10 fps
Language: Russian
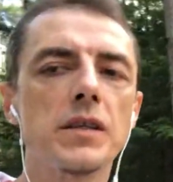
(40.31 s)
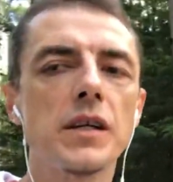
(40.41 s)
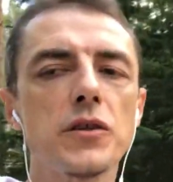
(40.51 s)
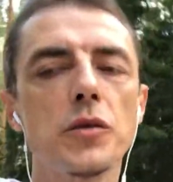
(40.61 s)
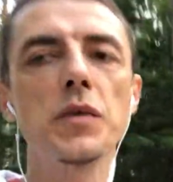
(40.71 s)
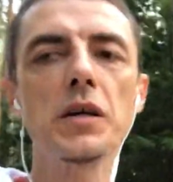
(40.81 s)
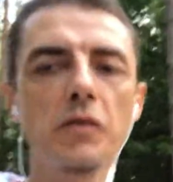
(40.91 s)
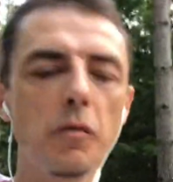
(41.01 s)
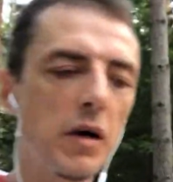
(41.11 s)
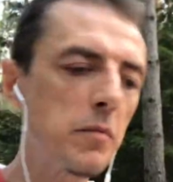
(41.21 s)
Значит,
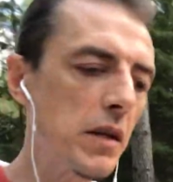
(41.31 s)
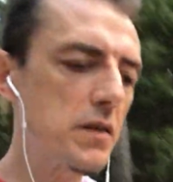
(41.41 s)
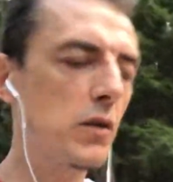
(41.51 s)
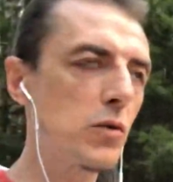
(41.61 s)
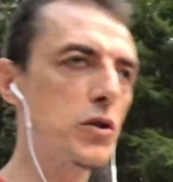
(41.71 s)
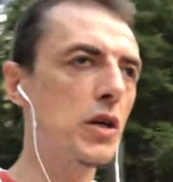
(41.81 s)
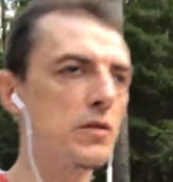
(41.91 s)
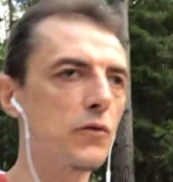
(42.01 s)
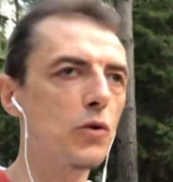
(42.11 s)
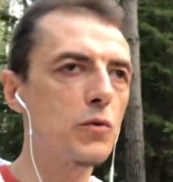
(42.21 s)
первый момент
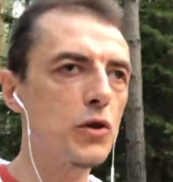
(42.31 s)
заключается в том,